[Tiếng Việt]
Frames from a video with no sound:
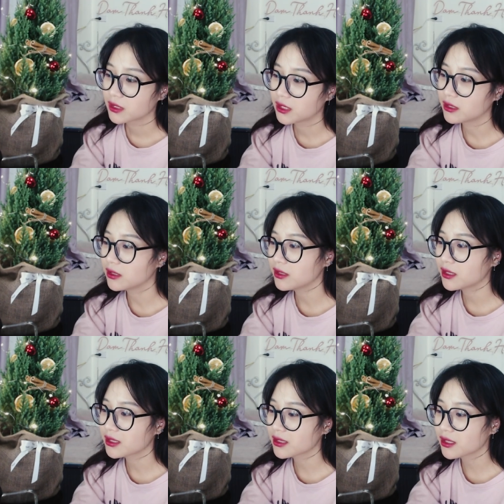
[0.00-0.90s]
trừ
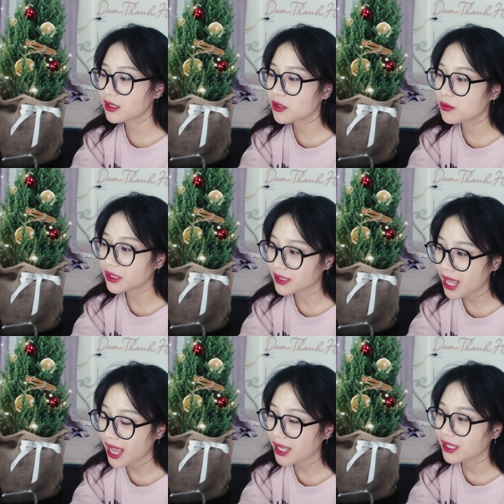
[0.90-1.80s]
những người rất rất yêu mình
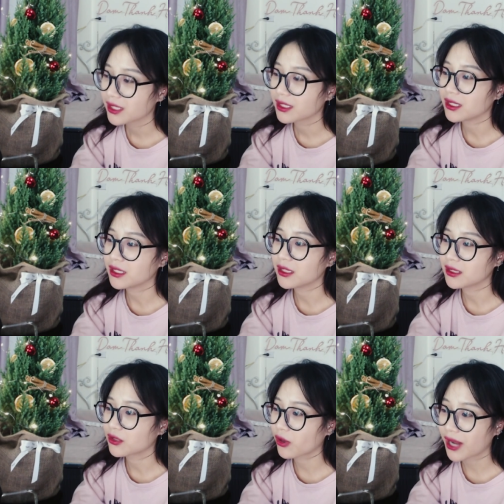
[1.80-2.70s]
ra thì
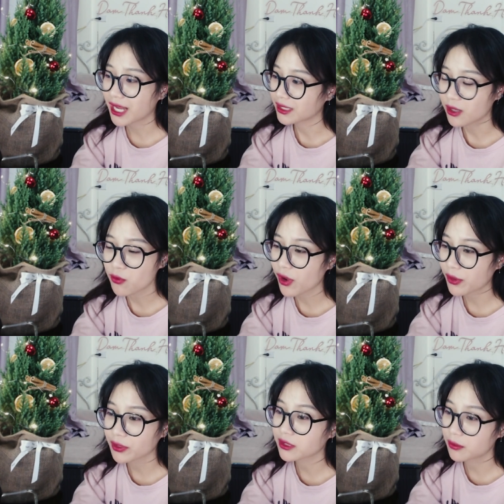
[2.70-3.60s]
còn lại thì không có
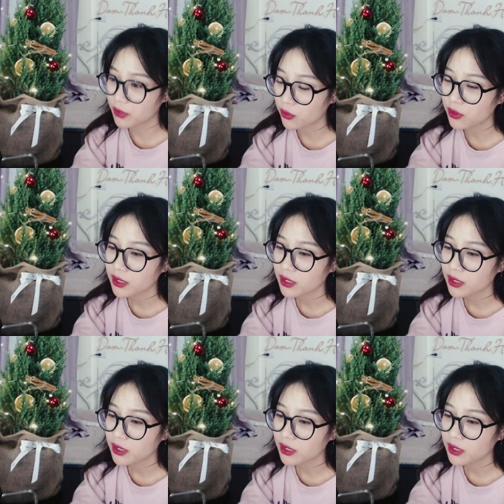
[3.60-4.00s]
ai quan tâm đâu